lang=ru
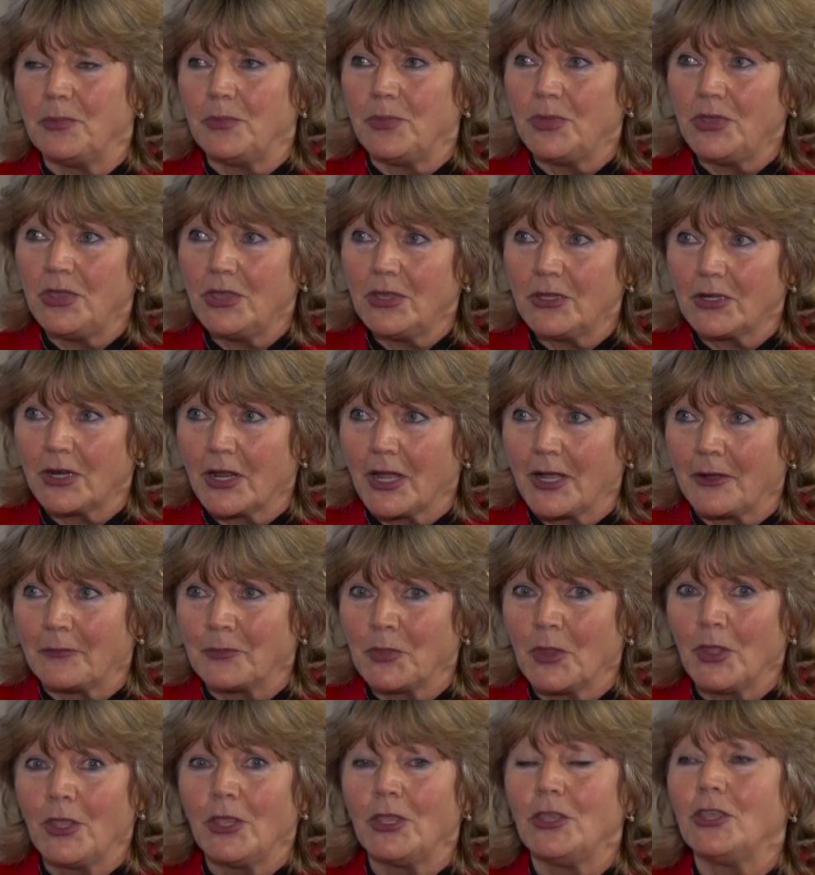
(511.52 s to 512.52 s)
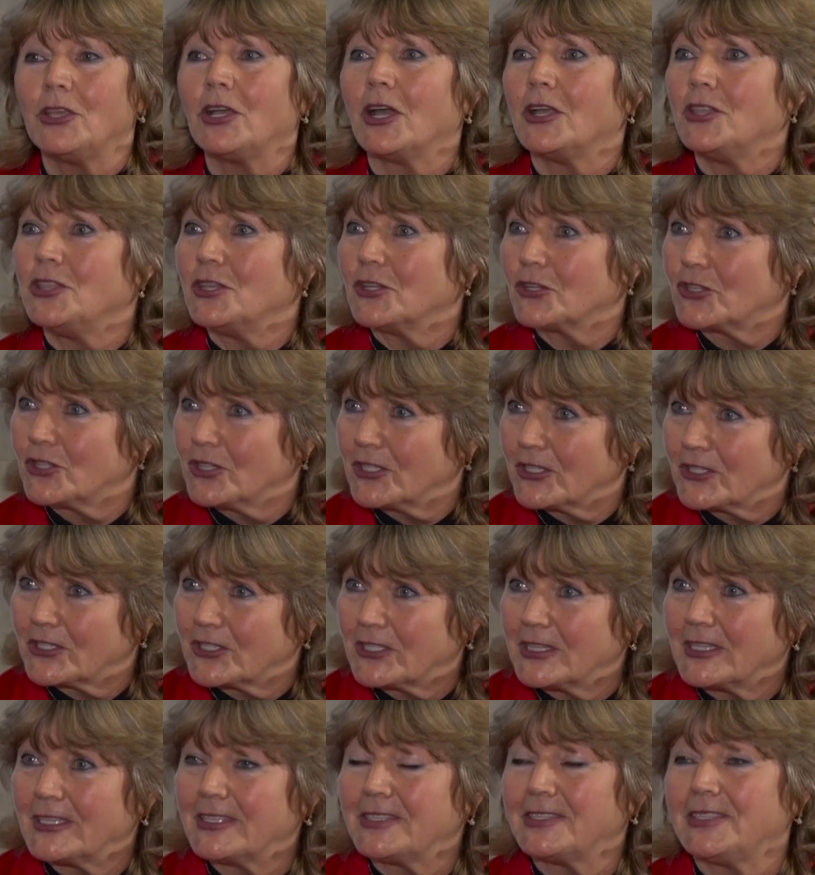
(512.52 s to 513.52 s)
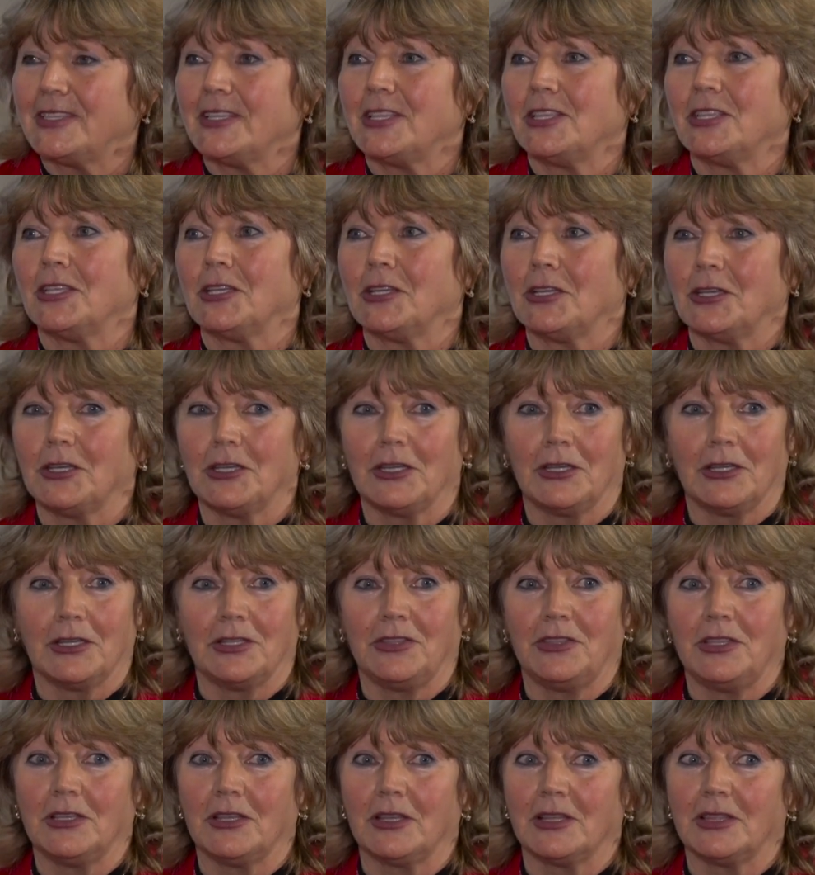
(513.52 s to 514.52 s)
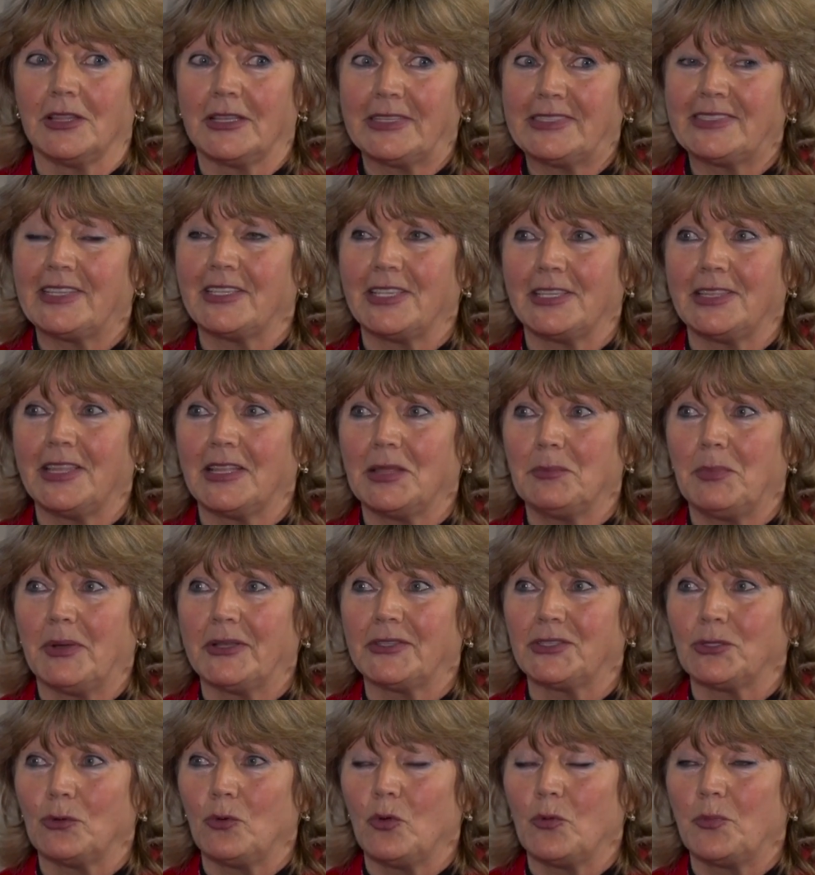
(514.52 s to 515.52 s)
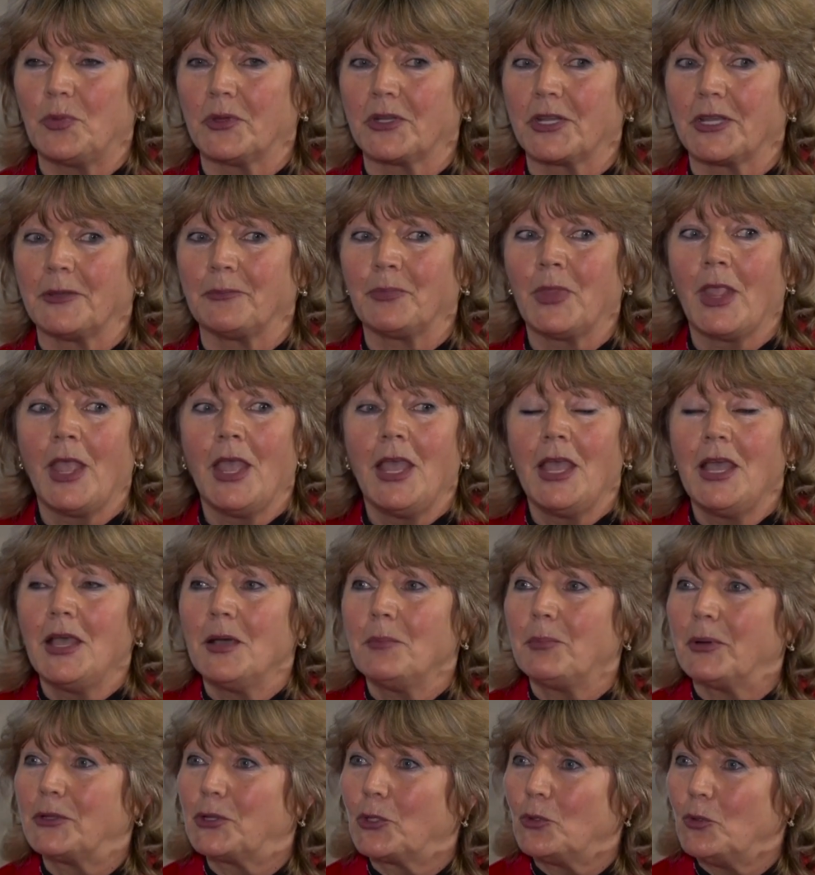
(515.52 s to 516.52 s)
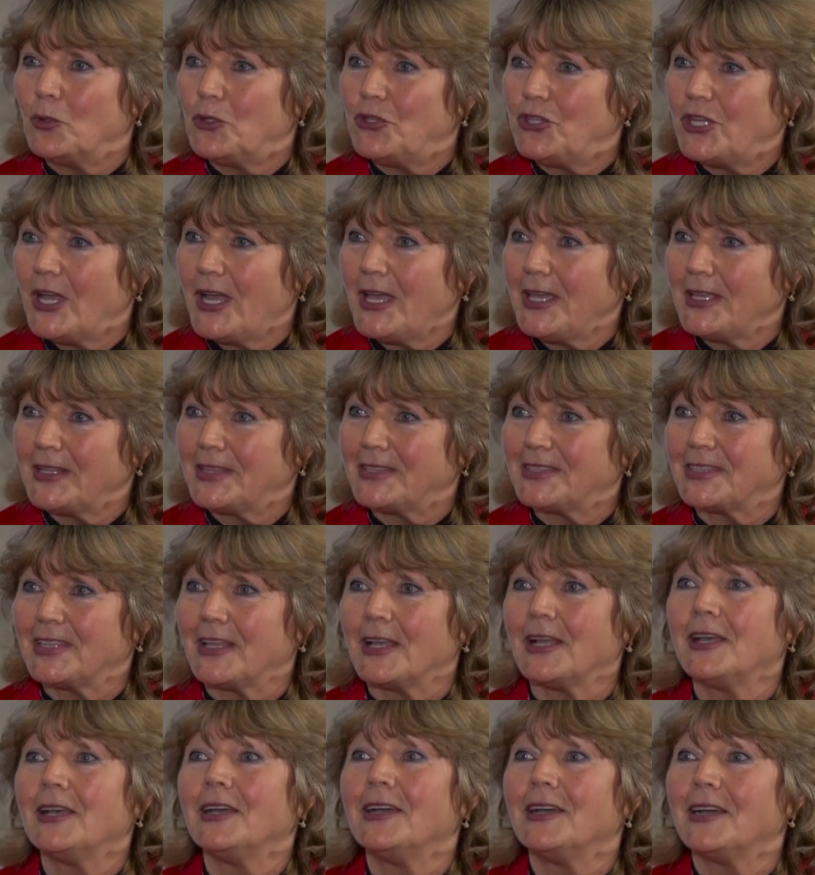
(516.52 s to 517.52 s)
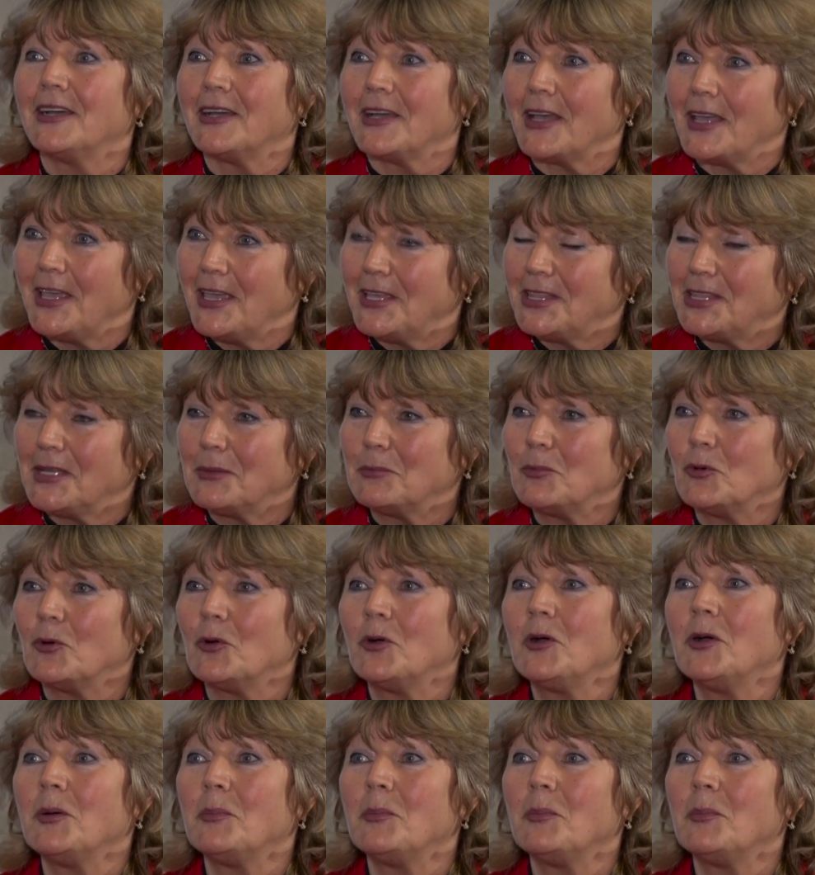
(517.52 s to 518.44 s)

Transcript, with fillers: мира и, конечно же, на сцене, на сцене Донбасс оперы, подключается к этому